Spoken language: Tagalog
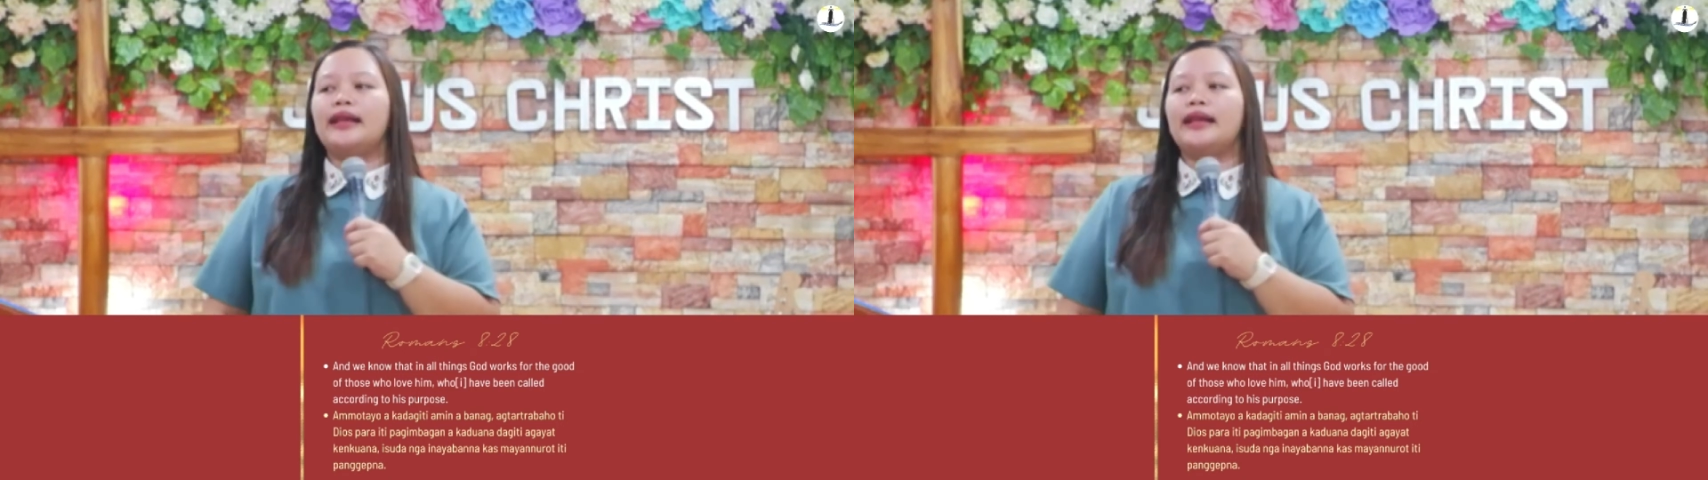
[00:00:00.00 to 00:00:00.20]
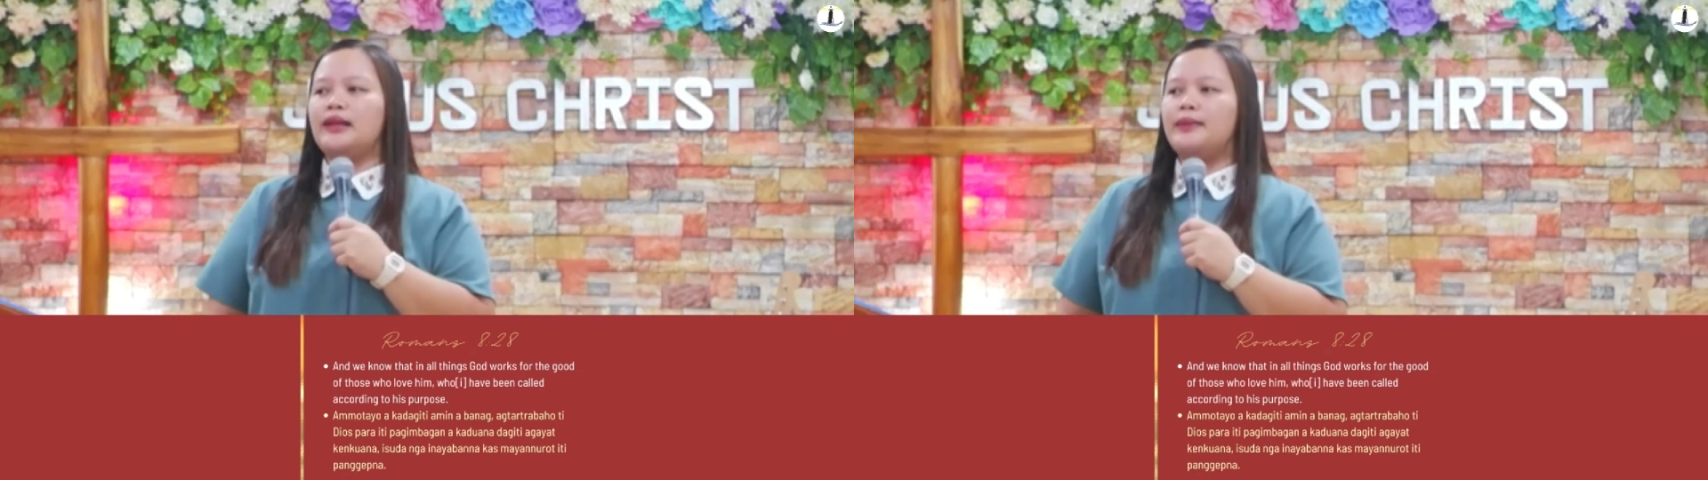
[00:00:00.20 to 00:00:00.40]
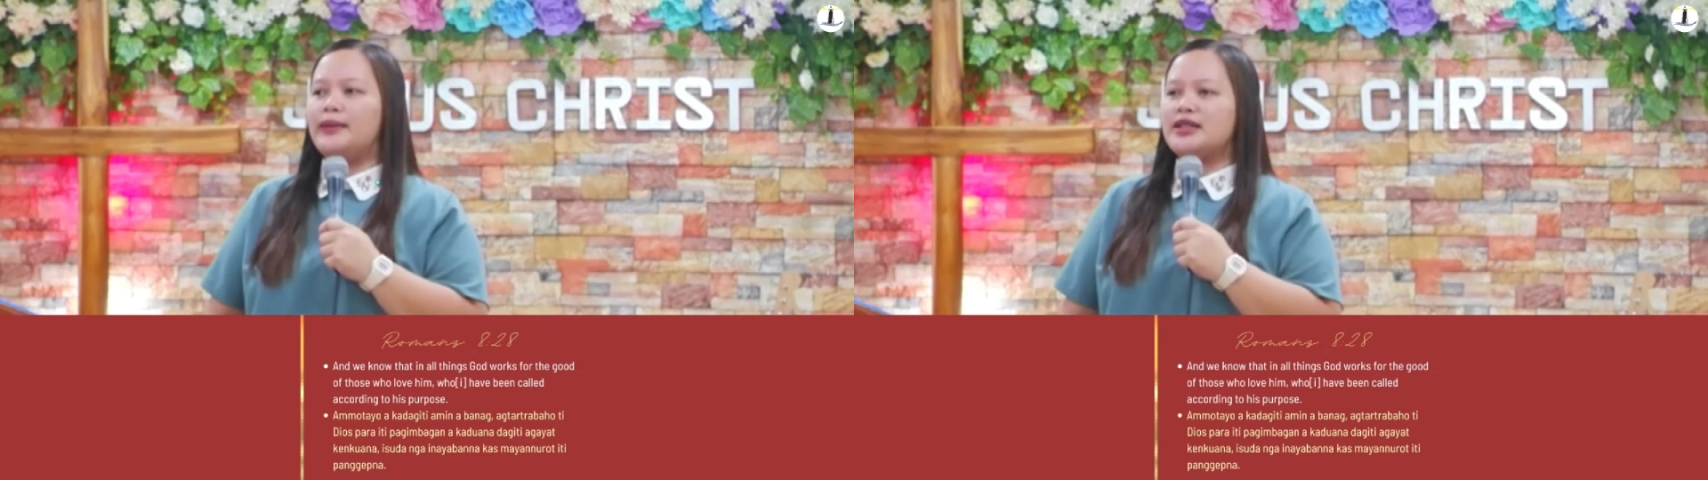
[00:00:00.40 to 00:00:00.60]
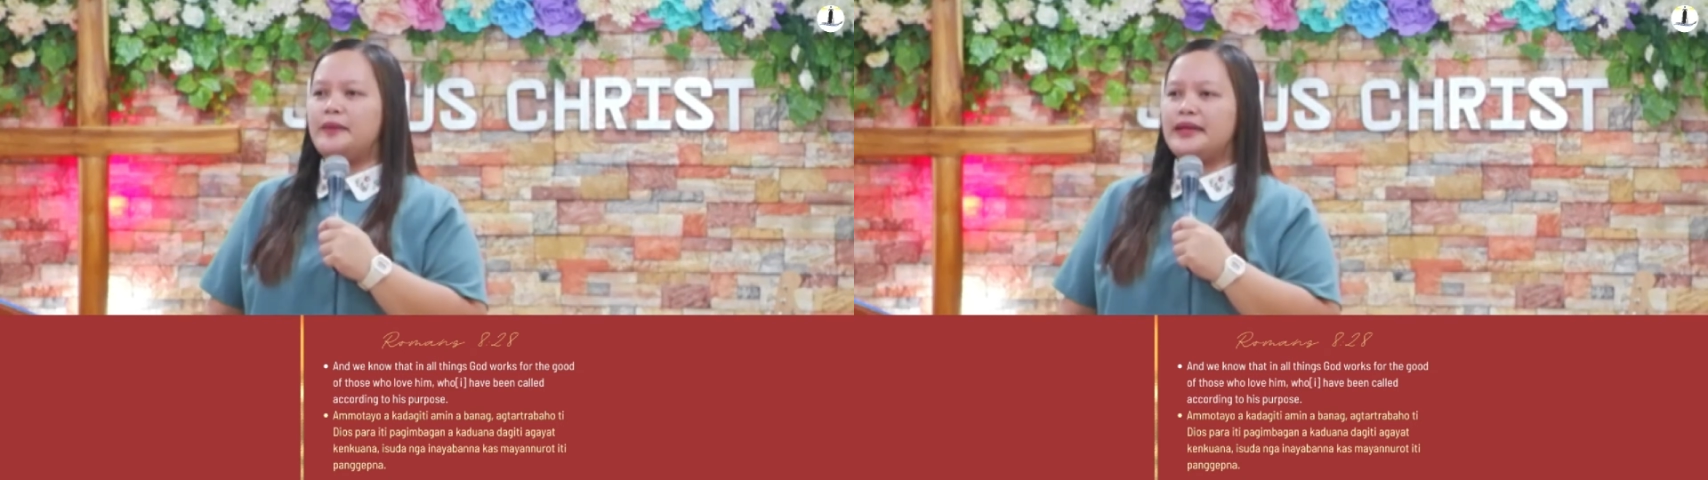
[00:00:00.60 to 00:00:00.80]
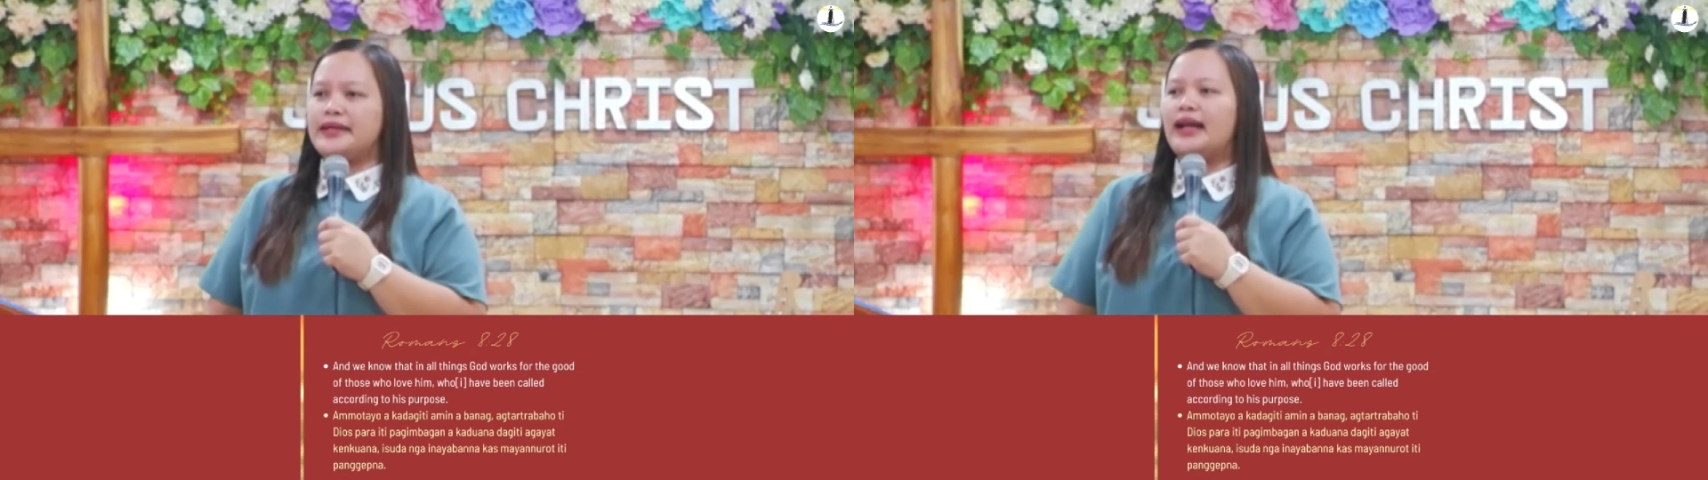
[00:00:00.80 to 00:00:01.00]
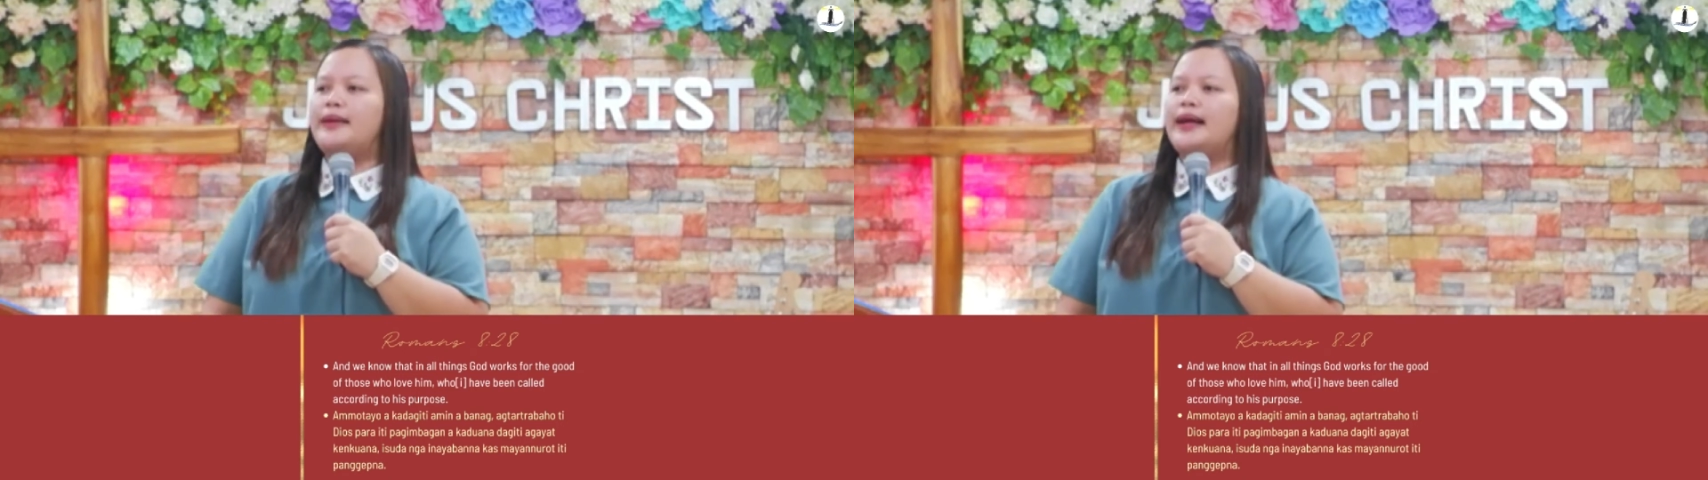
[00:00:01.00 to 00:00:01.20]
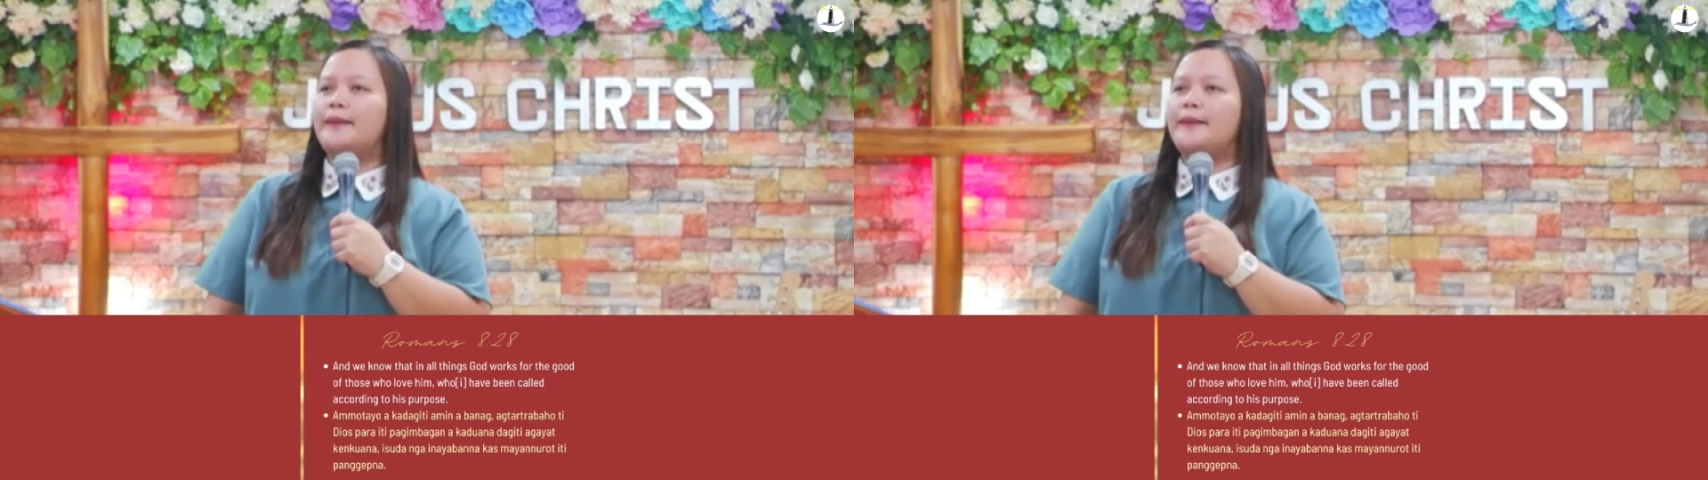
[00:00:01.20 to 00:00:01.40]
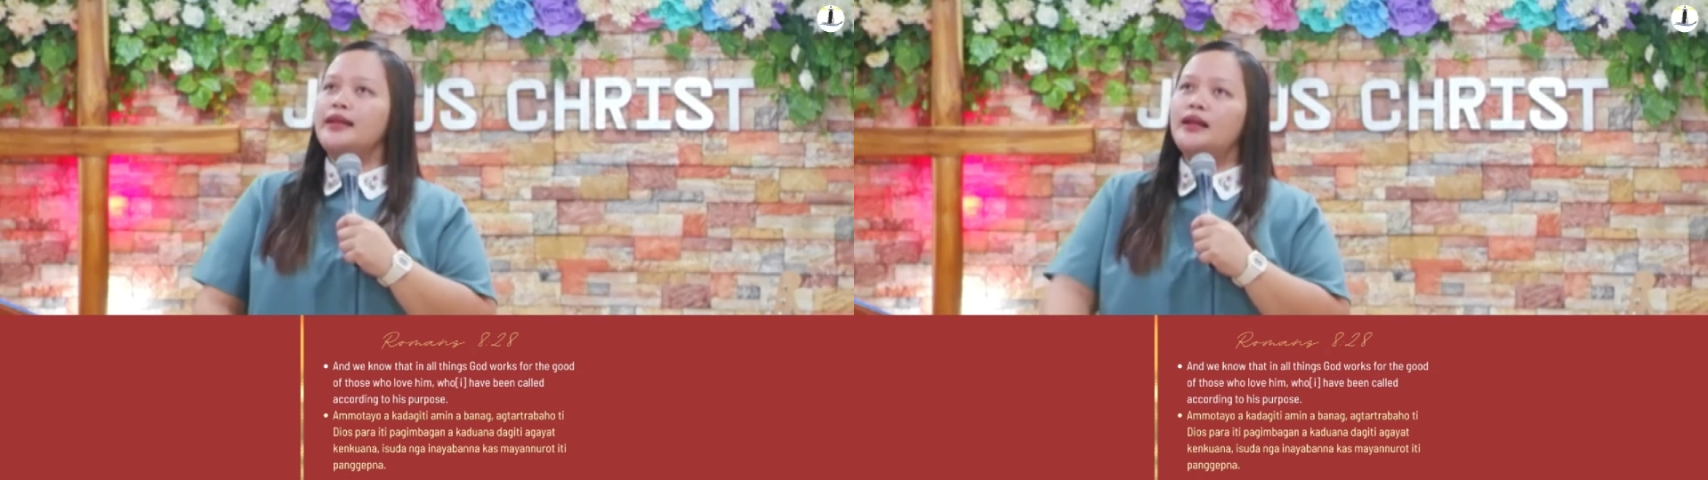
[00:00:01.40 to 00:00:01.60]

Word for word: dagiti mapaspasamak.